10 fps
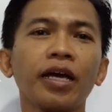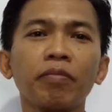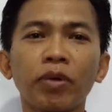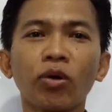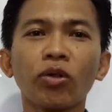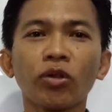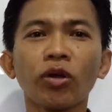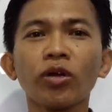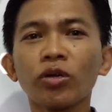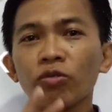Ya,
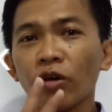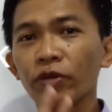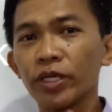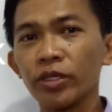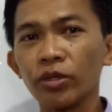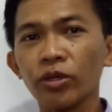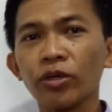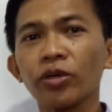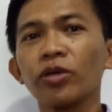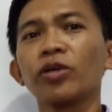menonton dua
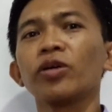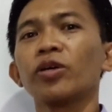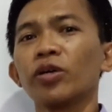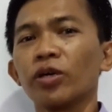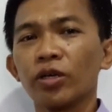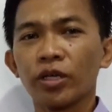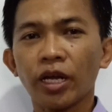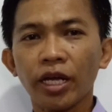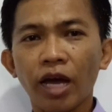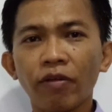video
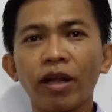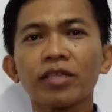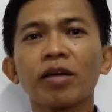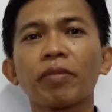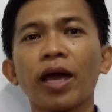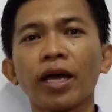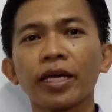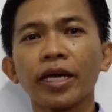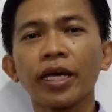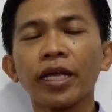dari awal sampai
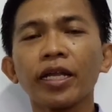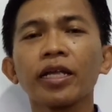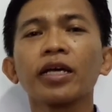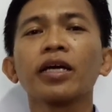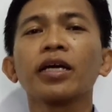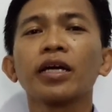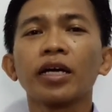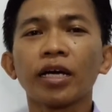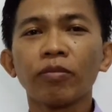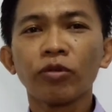akhir.
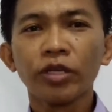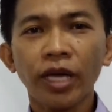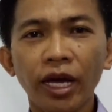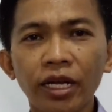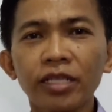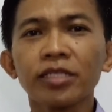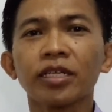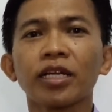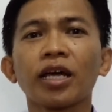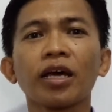Kemudian
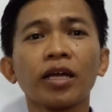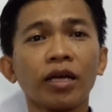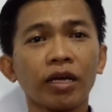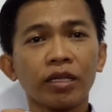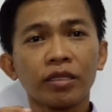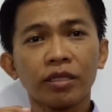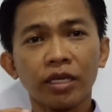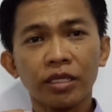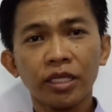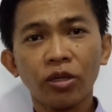setelah
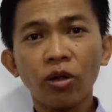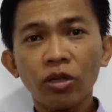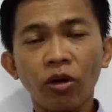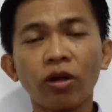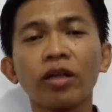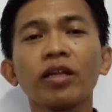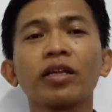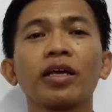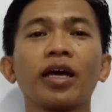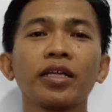ter ditonton,
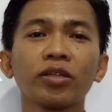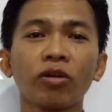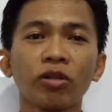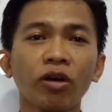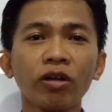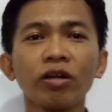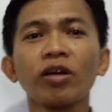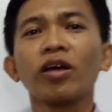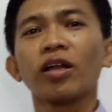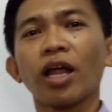ya ditonton,
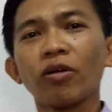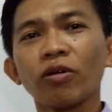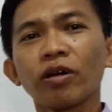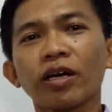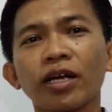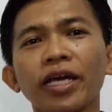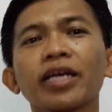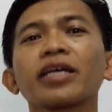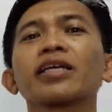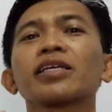lalu
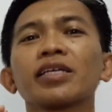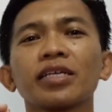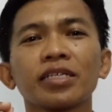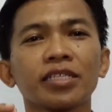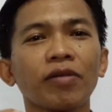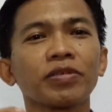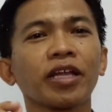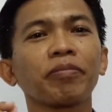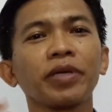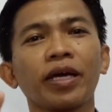klik
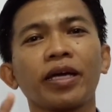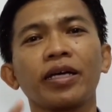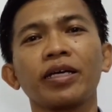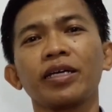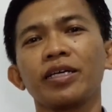subscribe-nya.